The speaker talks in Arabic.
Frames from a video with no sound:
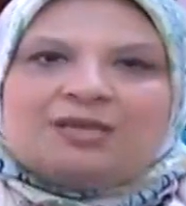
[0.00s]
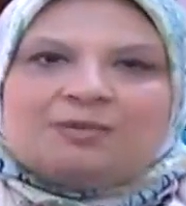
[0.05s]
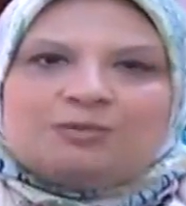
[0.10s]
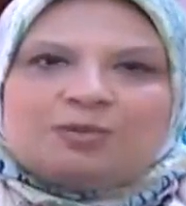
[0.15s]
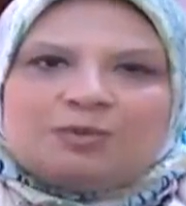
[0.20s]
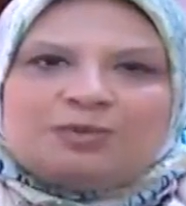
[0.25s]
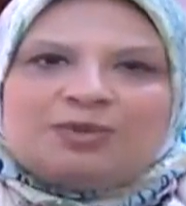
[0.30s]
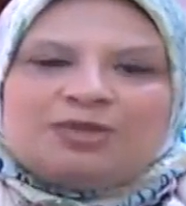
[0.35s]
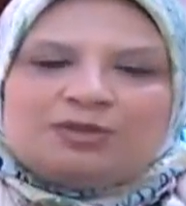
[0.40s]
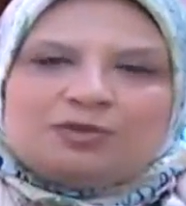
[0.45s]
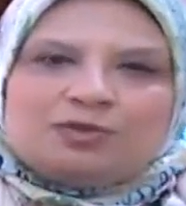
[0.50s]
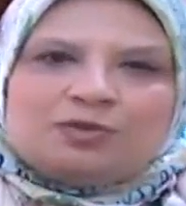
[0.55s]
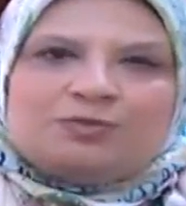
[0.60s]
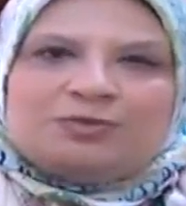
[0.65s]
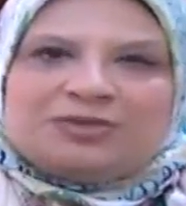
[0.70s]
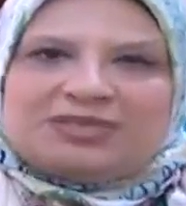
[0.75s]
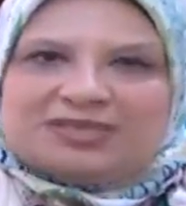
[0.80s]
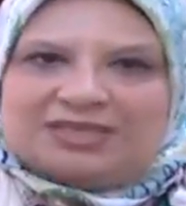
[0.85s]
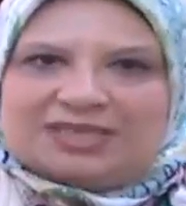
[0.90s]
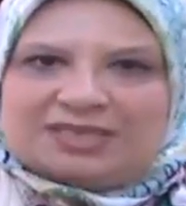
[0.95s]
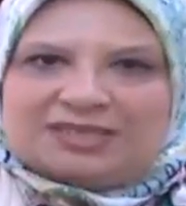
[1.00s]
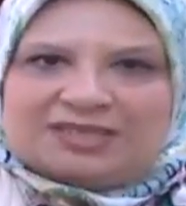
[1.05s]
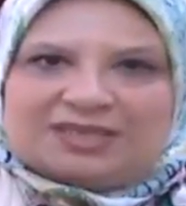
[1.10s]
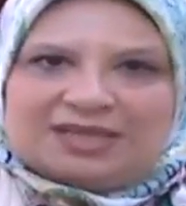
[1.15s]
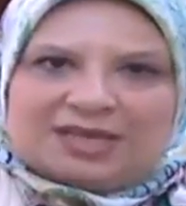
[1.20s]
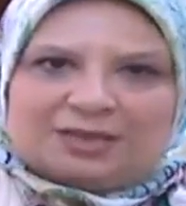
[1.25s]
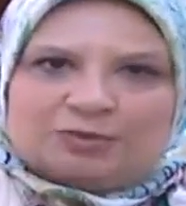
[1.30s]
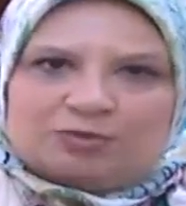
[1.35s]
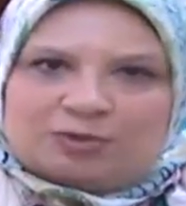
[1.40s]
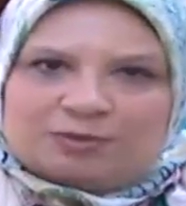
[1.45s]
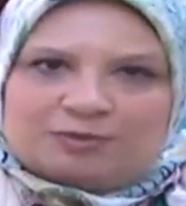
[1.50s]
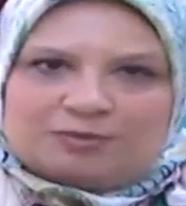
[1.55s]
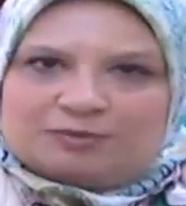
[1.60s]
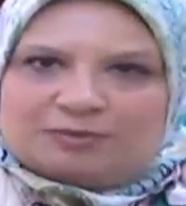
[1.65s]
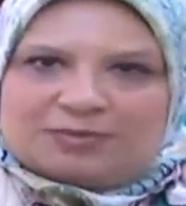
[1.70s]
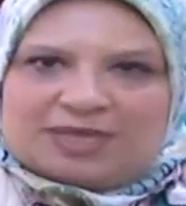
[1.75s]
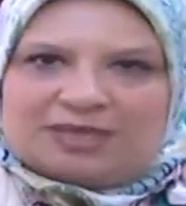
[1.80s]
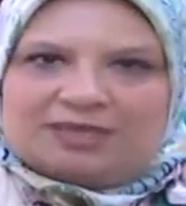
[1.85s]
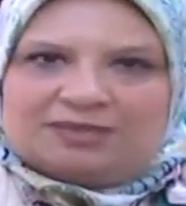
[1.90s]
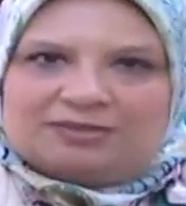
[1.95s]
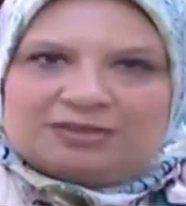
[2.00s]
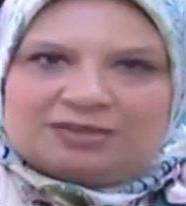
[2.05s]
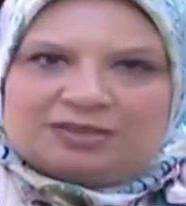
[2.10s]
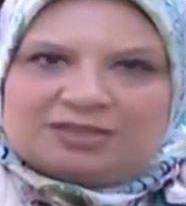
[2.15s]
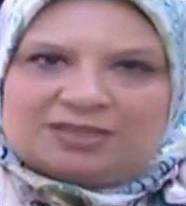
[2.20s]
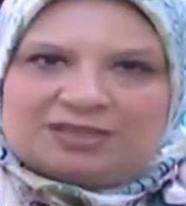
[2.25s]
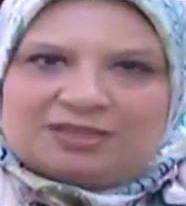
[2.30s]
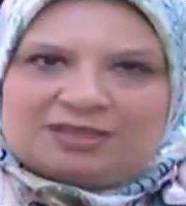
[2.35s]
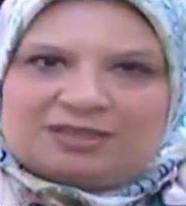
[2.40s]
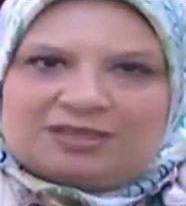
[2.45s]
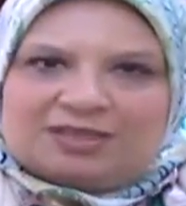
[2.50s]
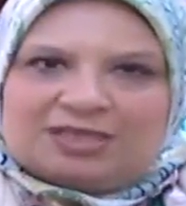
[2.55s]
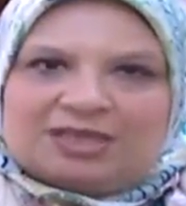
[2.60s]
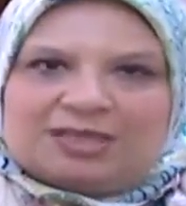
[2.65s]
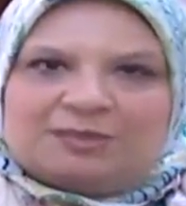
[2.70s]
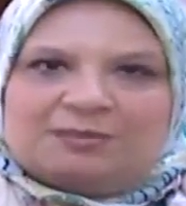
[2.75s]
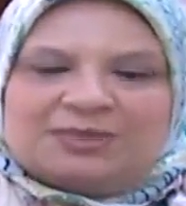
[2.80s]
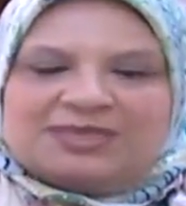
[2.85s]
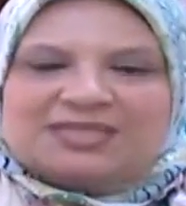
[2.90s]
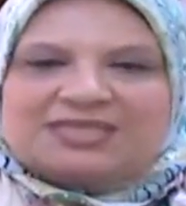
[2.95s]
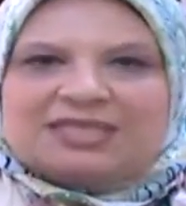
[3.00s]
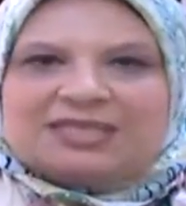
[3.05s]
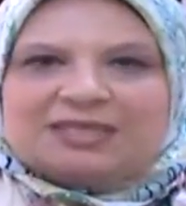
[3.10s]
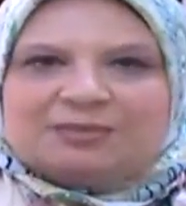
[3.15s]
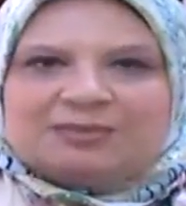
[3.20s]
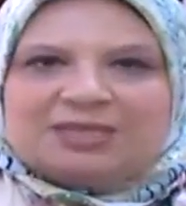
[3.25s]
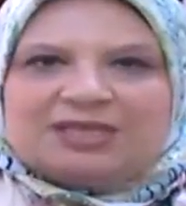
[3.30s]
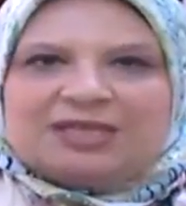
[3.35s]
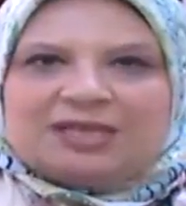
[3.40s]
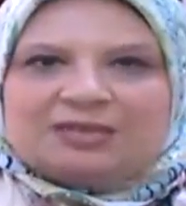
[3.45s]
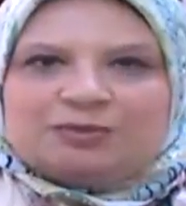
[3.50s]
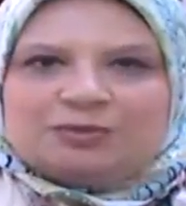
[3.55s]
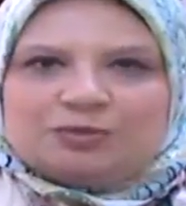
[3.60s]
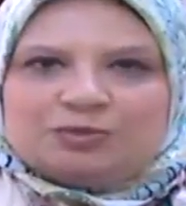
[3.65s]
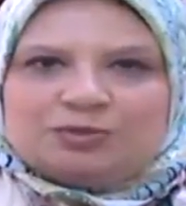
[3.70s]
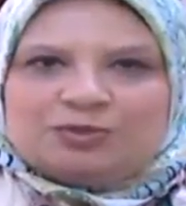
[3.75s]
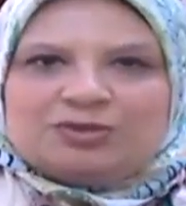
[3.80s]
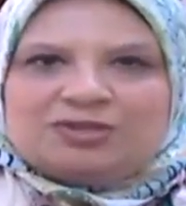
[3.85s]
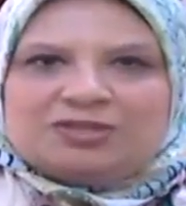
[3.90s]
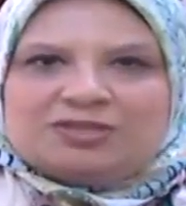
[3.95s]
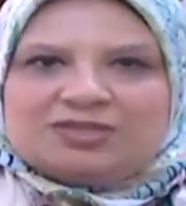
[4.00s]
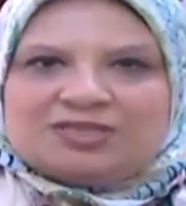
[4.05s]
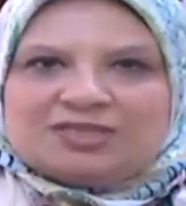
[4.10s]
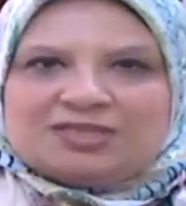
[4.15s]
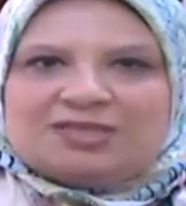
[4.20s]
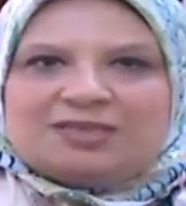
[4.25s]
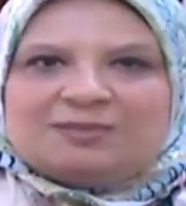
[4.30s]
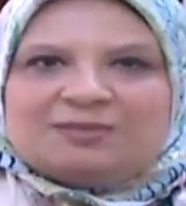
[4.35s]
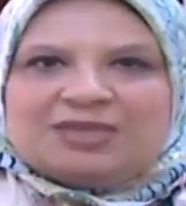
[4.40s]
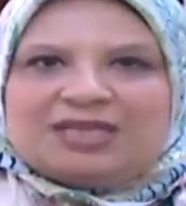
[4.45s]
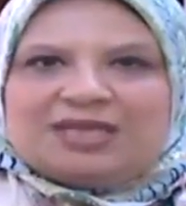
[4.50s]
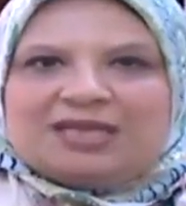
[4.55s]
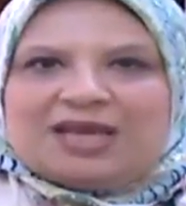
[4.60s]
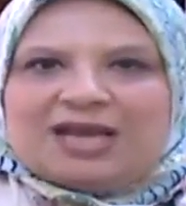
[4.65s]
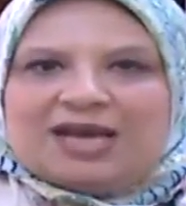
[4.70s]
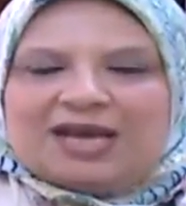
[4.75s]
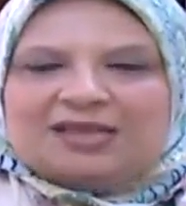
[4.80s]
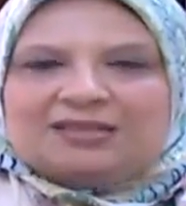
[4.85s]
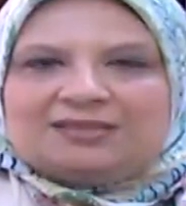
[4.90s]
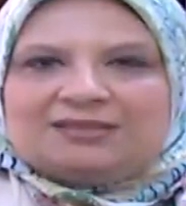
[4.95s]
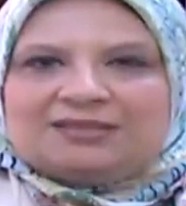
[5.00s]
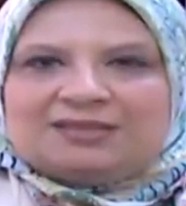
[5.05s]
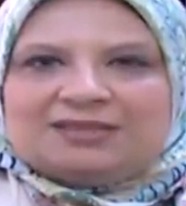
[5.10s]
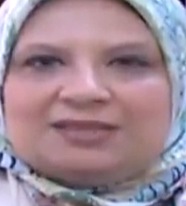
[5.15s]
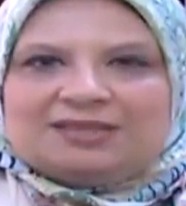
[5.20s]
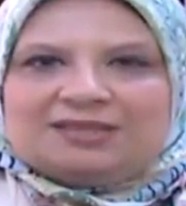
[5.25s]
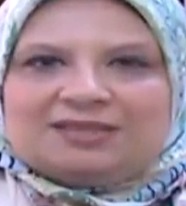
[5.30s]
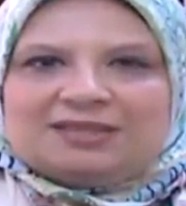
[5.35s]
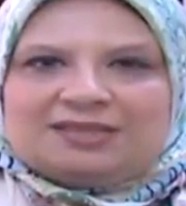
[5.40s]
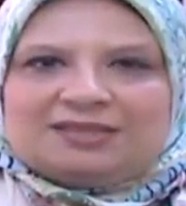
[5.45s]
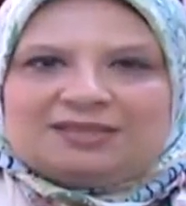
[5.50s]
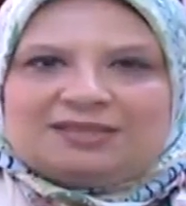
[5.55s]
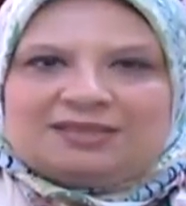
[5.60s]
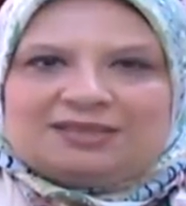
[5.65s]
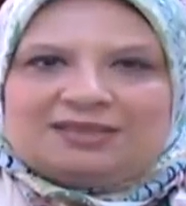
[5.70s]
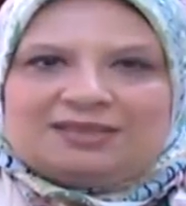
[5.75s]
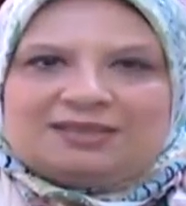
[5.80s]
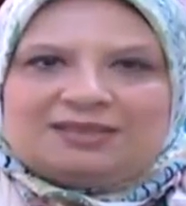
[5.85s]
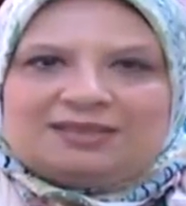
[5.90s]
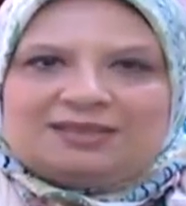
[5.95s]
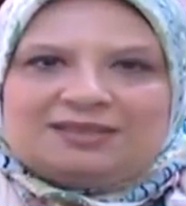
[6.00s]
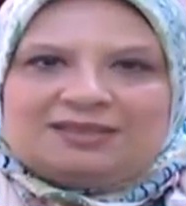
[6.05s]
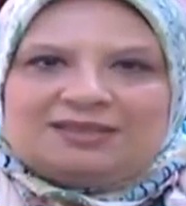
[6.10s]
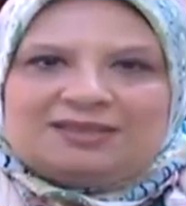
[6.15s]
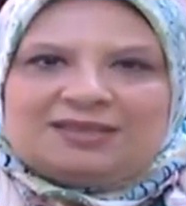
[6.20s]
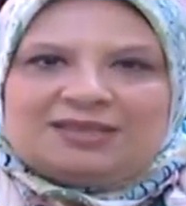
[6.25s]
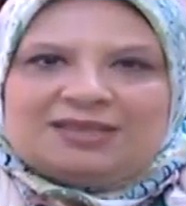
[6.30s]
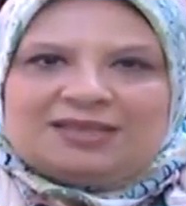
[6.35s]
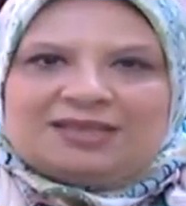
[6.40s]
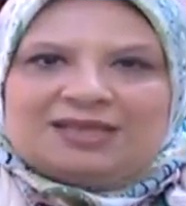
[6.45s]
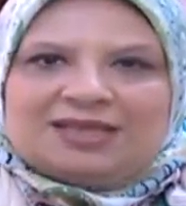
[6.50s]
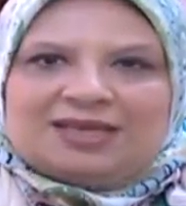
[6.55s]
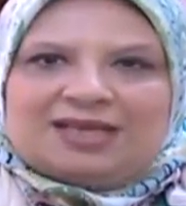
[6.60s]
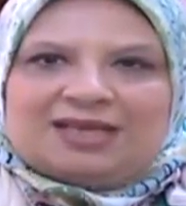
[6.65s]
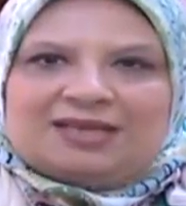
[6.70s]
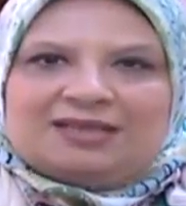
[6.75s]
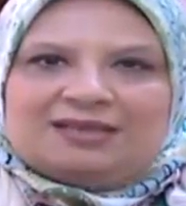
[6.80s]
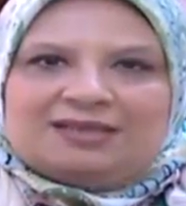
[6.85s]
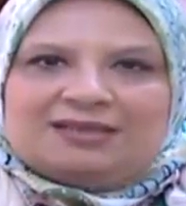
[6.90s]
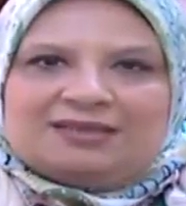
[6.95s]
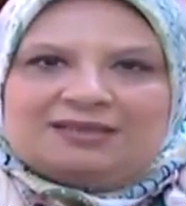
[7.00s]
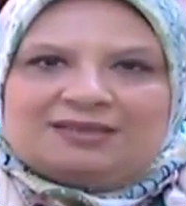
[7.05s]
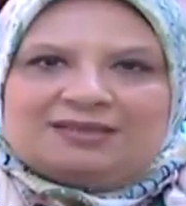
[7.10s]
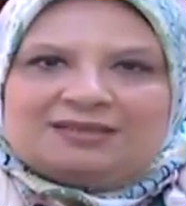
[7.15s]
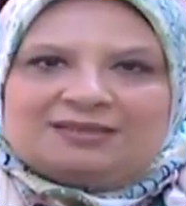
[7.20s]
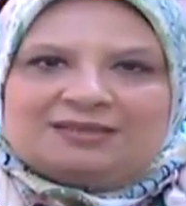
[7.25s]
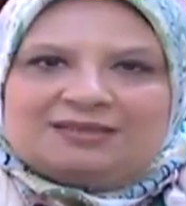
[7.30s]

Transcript: ممكن يكون بيتنقل العدوى باي طريقه بس احنا بنرجع نقول دي من احد ال ال ال ال